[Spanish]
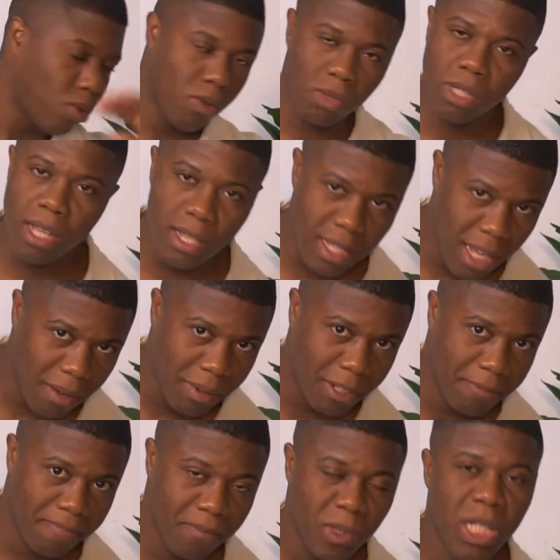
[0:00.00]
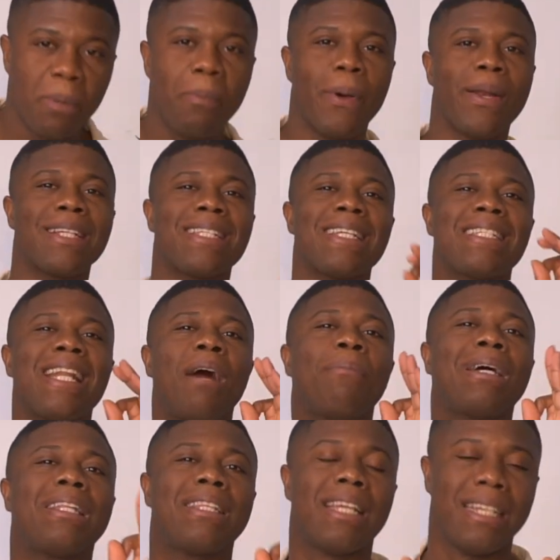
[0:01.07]
ustedes saben pero esa es la
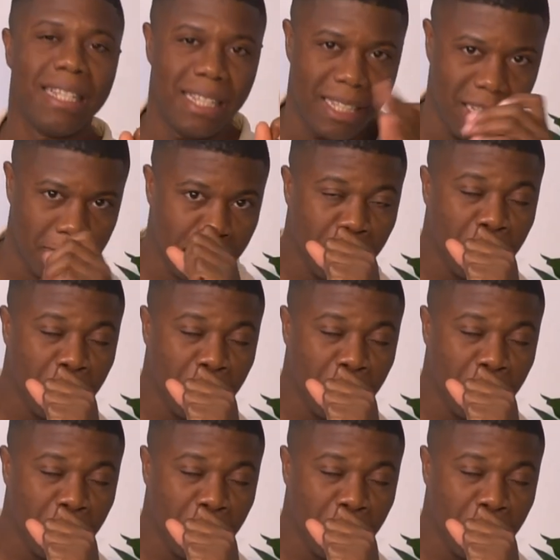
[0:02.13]
mantenida.